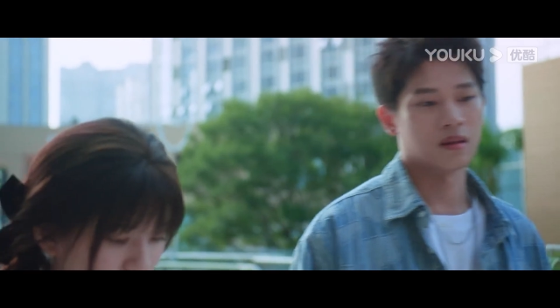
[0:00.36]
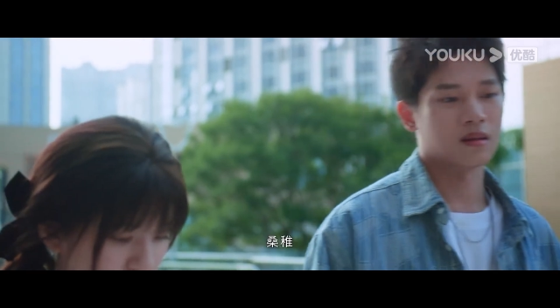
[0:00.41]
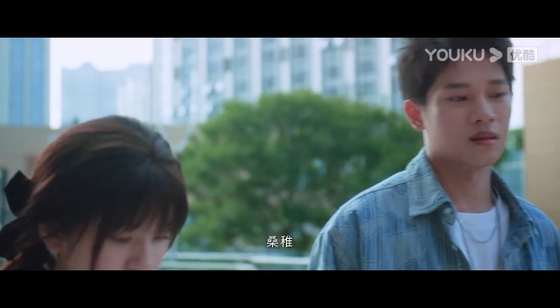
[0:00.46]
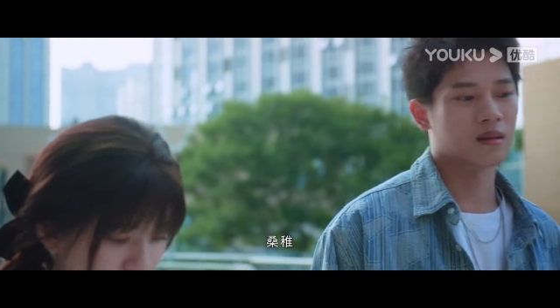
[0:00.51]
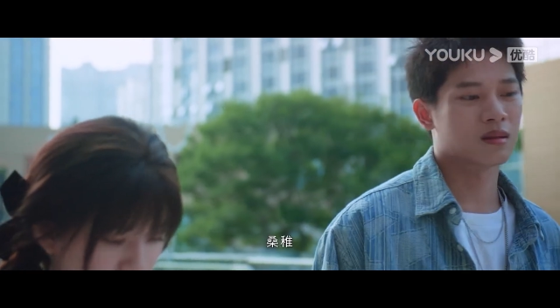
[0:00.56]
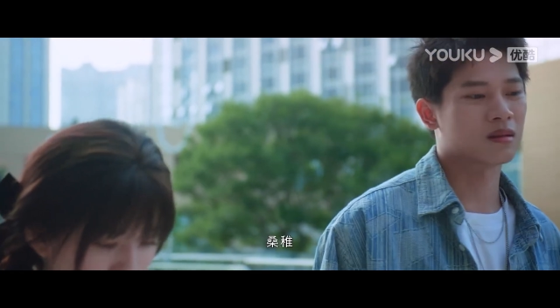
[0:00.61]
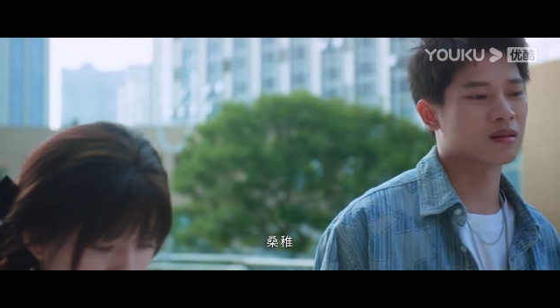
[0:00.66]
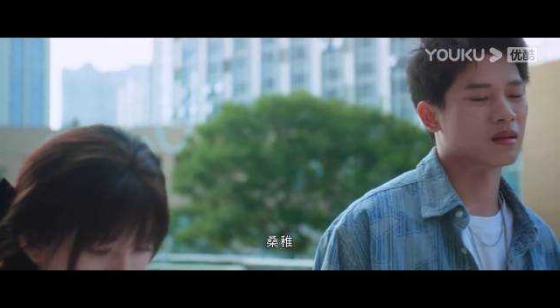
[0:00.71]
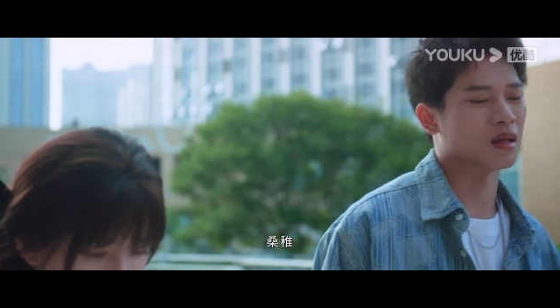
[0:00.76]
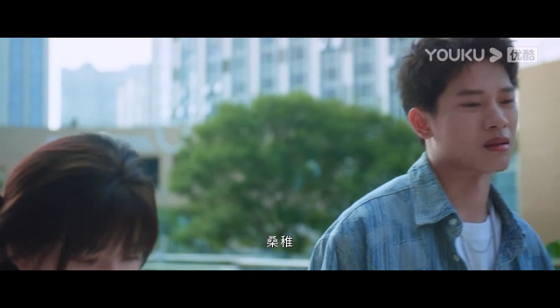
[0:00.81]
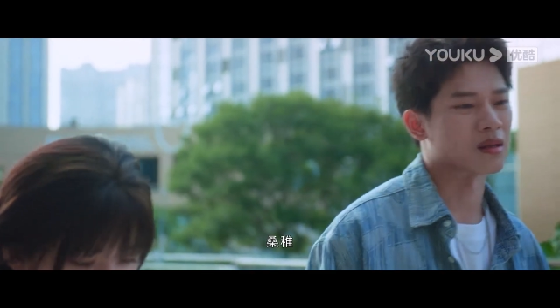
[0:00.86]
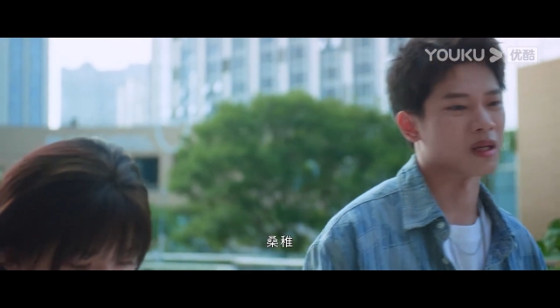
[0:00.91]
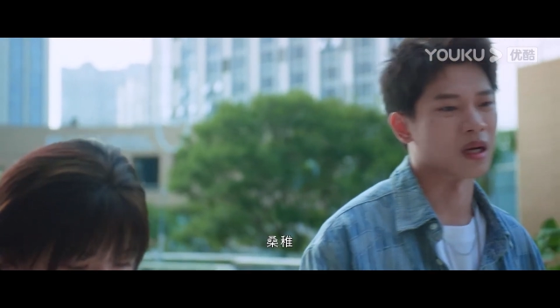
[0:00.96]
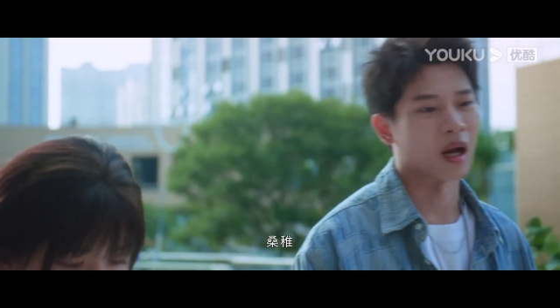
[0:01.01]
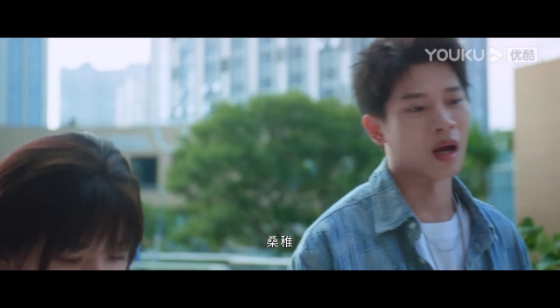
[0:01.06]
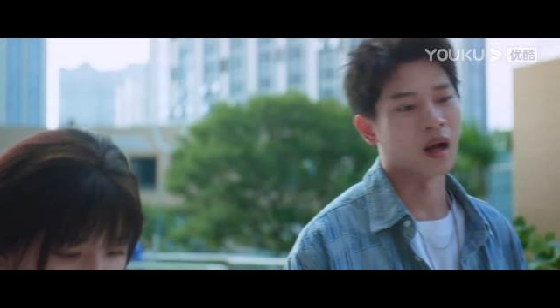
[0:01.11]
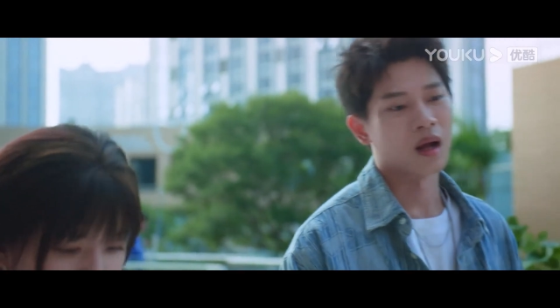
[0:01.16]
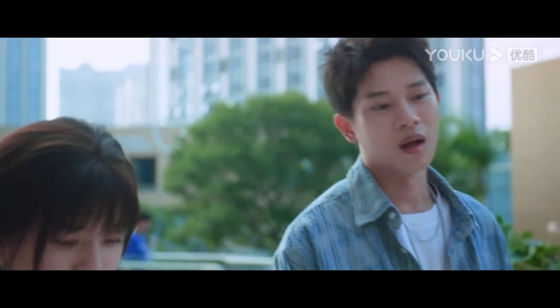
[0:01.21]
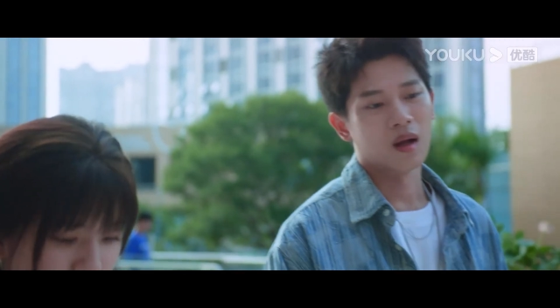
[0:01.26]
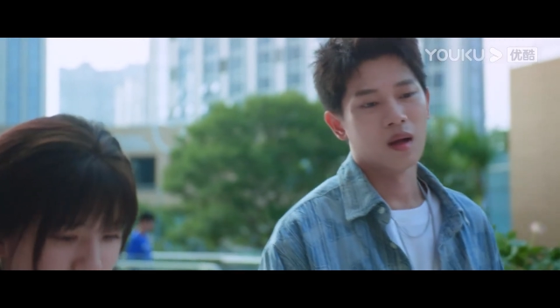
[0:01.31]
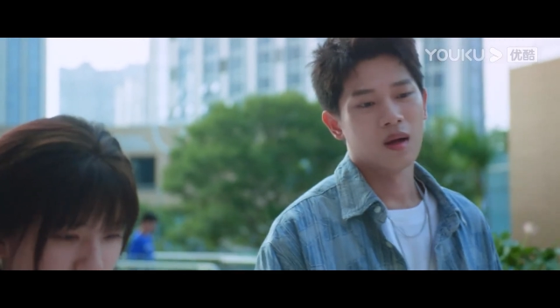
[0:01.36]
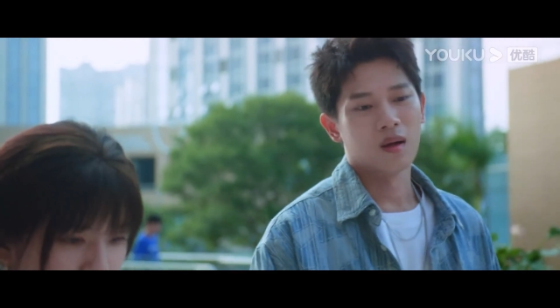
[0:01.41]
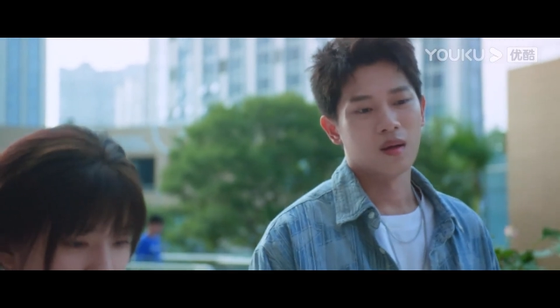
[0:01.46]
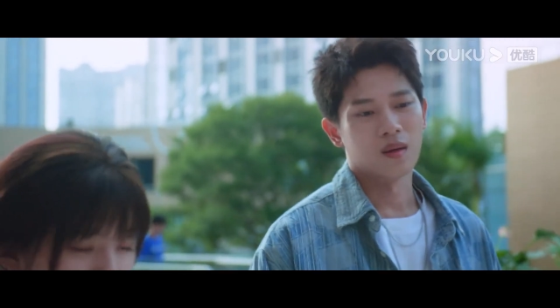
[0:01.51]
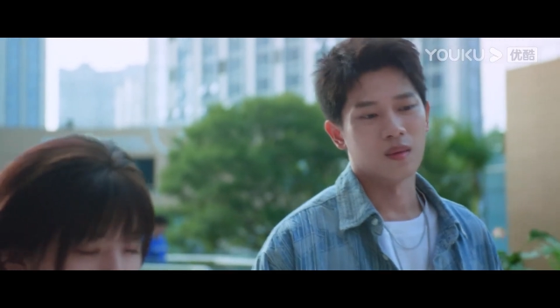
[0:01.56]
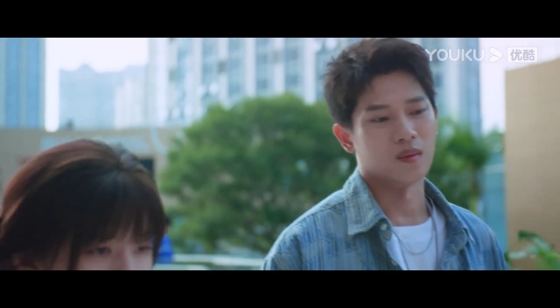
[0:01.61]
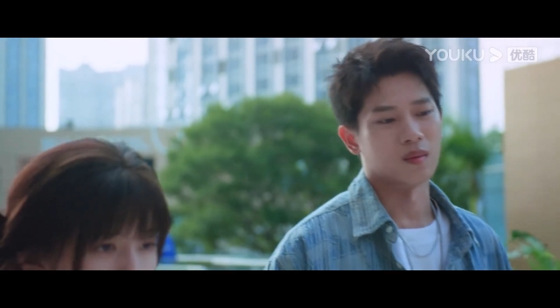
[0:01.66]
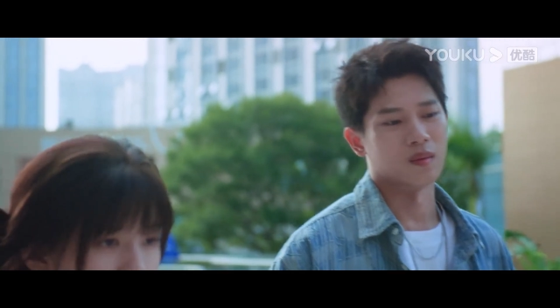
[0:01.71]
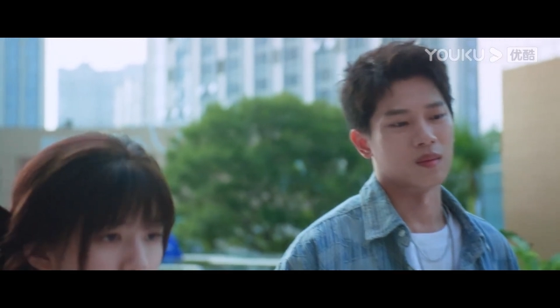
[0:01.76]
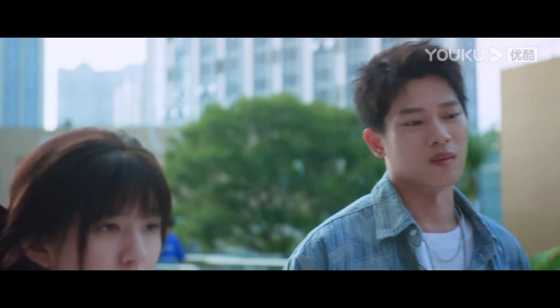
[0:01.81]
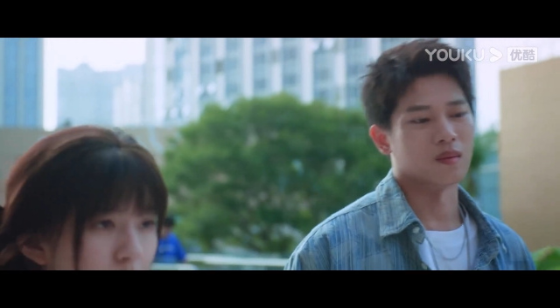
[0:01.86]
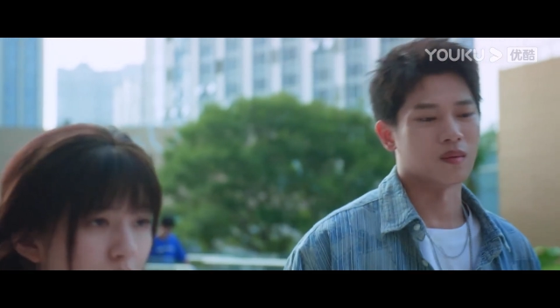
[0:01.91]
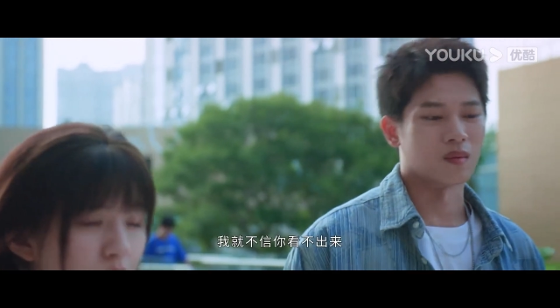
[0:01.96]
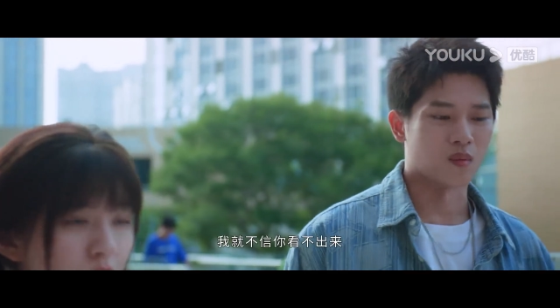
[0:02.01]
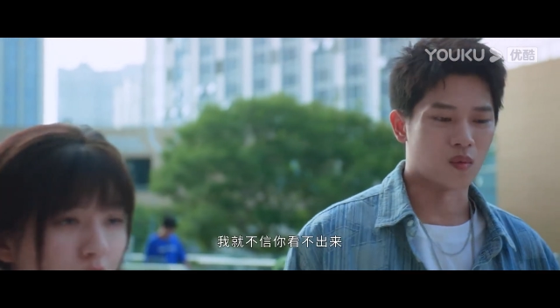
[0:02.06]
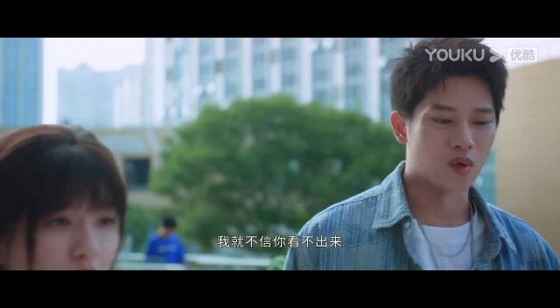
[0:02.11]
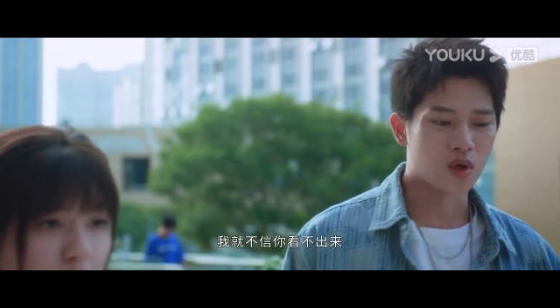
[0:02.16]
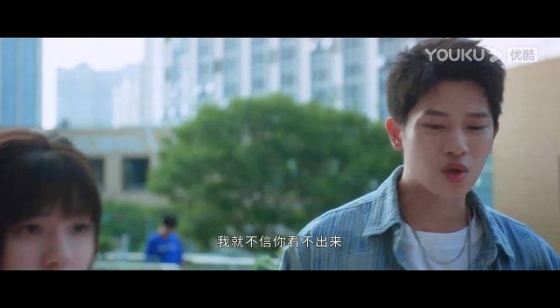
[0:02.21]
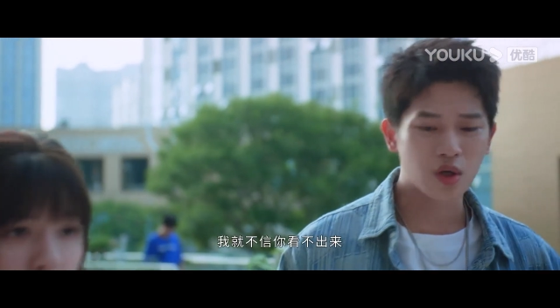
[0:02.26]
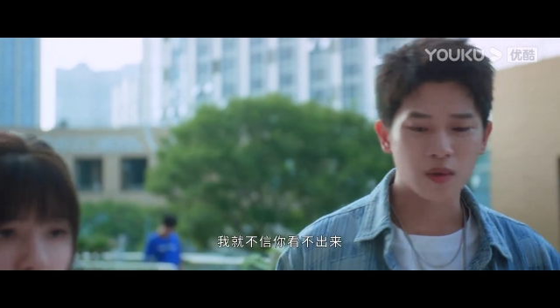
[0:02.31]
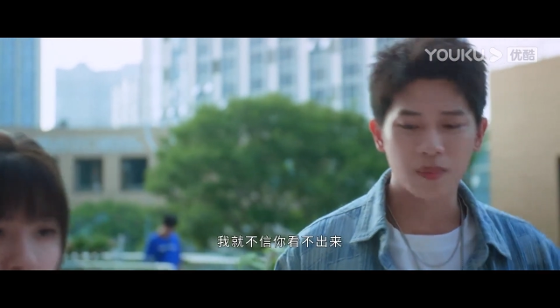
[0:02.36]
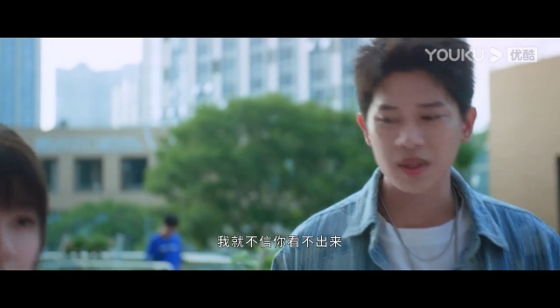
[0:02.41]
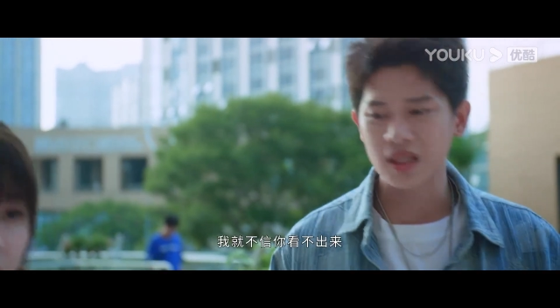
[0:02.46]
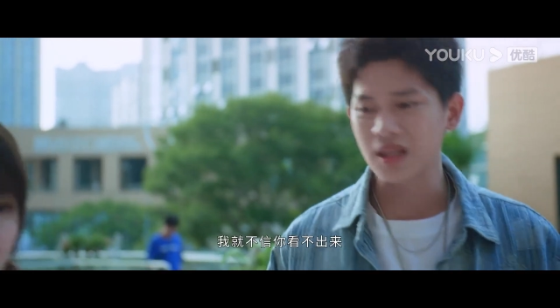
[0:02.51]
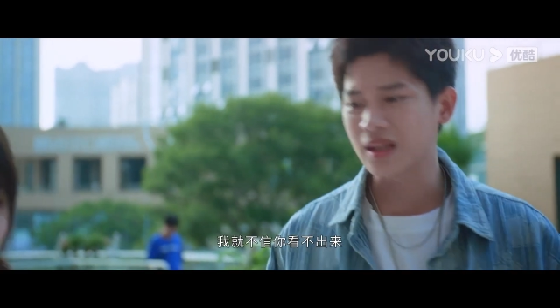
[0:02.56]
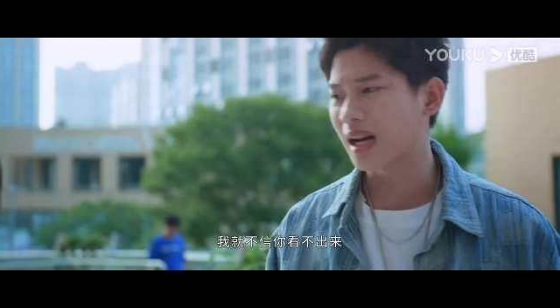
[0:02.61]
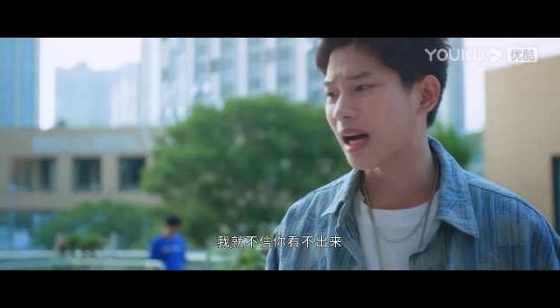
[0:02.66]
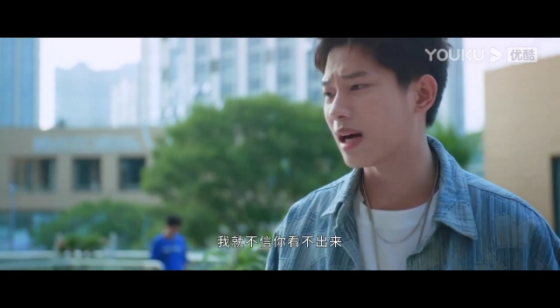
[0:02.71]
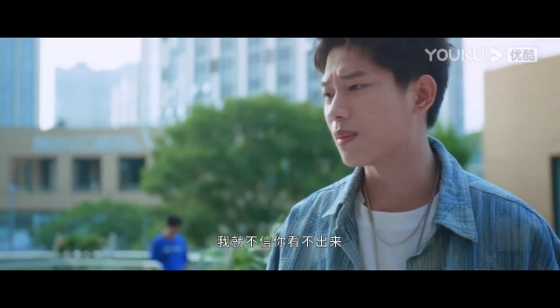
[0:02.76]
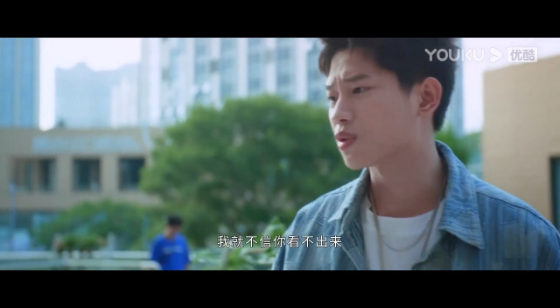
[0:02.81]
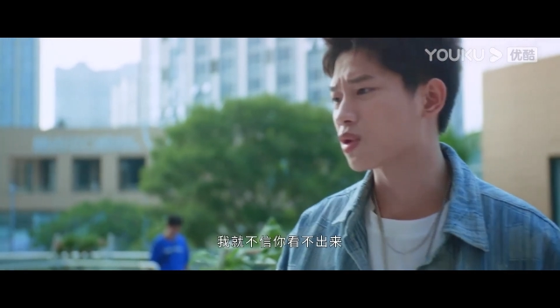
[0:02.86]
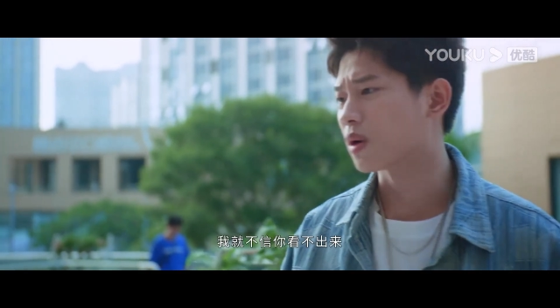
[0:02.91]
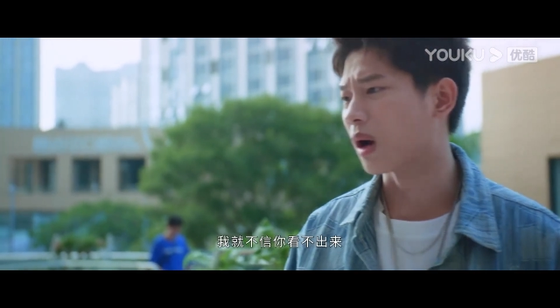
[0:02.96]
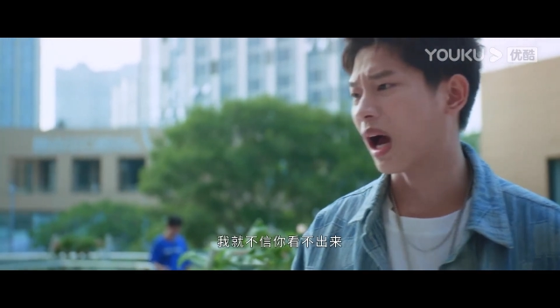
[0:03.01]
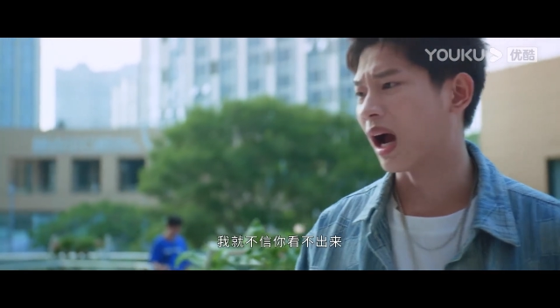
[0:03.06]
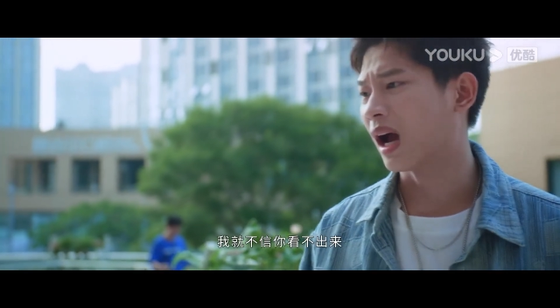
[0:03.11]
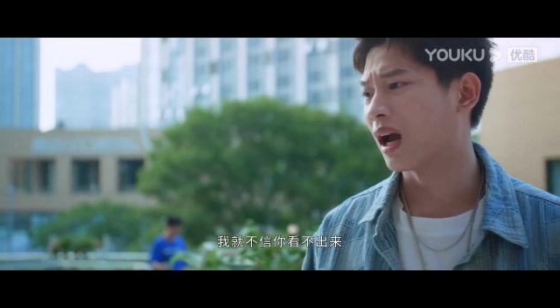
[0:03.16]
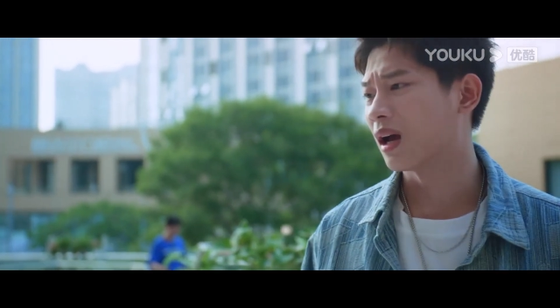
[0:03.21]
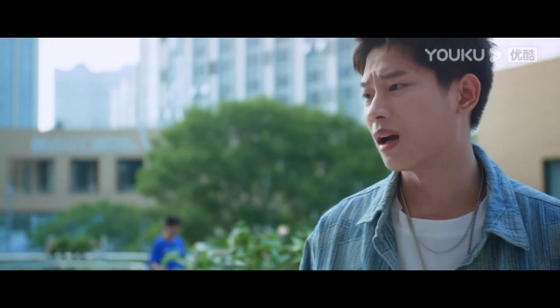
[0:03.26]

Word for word: 桑芷，我就不信你看不出来。